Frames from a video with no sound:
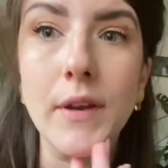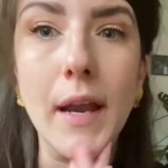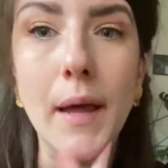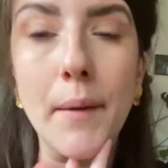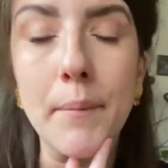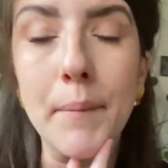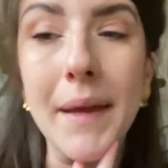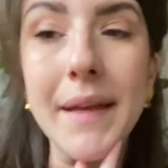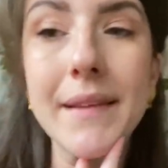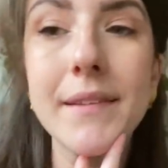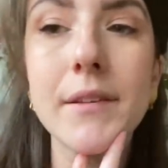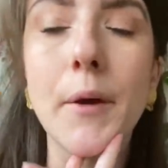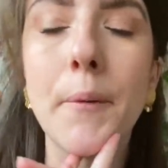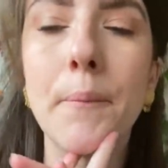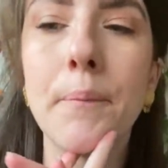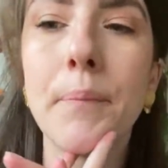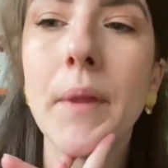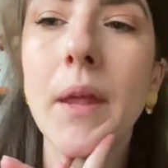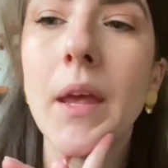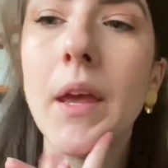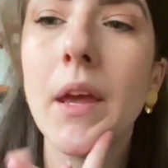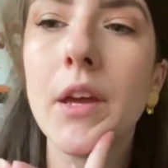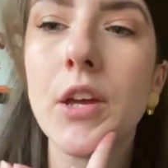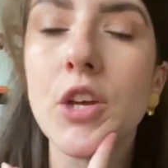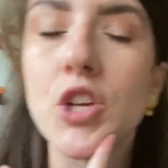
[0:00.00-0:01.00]
la mettre.
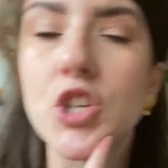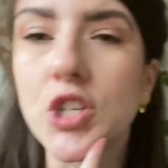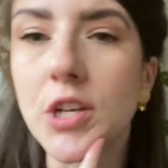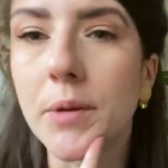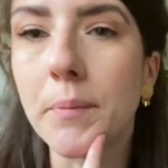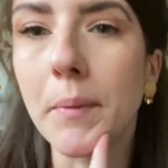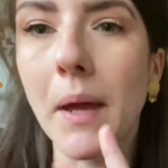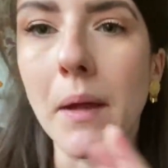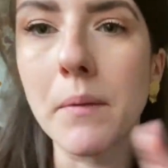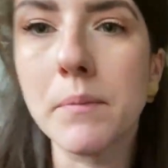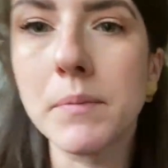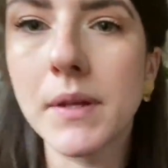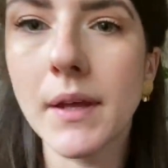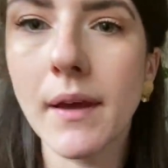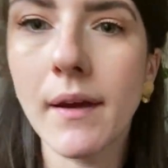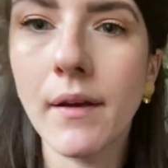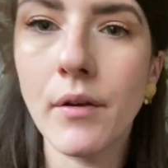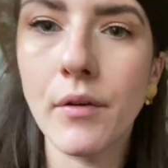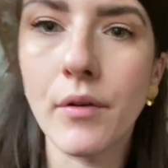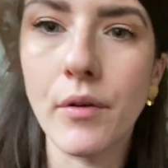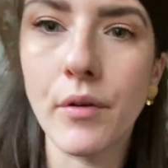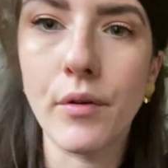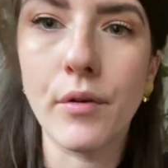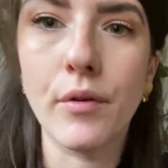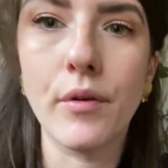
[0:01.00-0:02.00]
J'aimerais
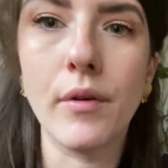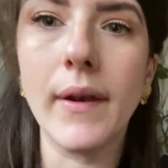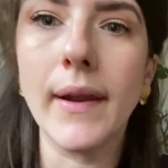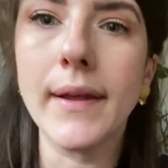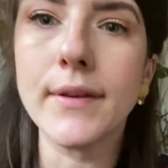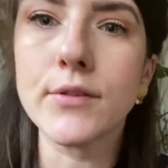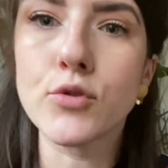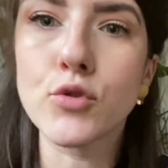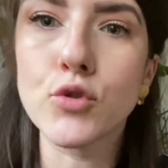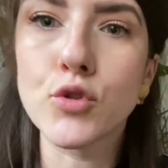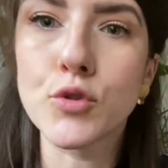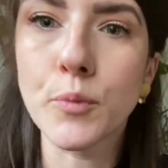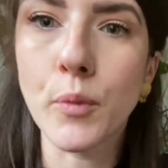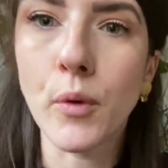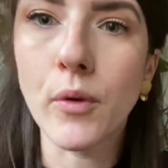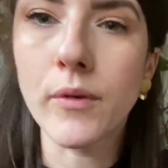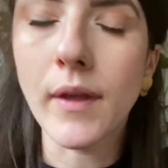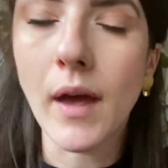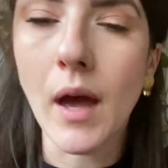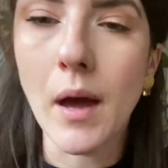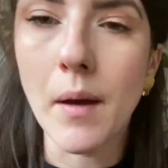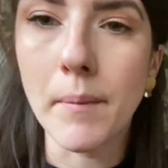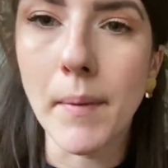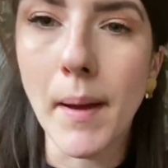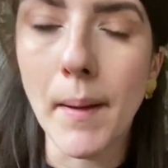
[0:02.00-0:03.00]
bien euh, la
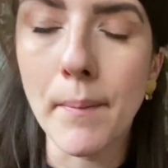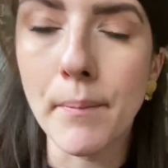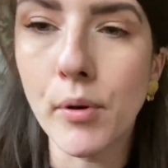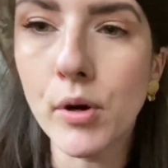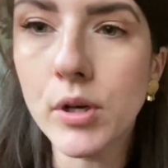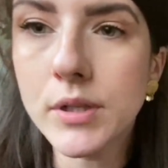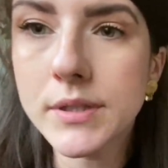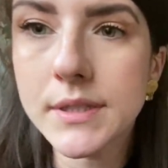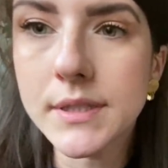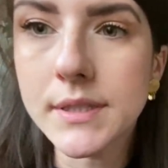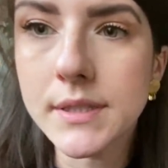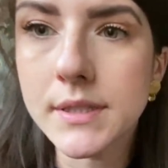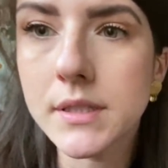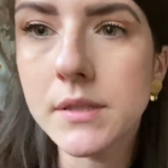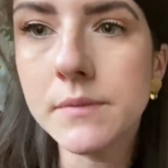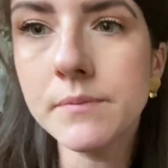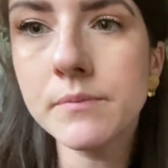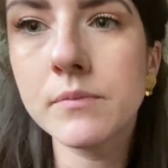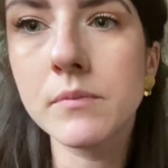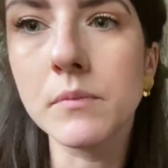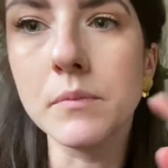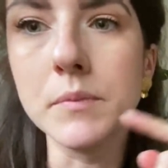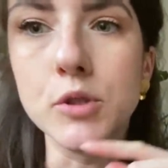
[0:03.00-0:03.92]
suspendre à ma porte ici,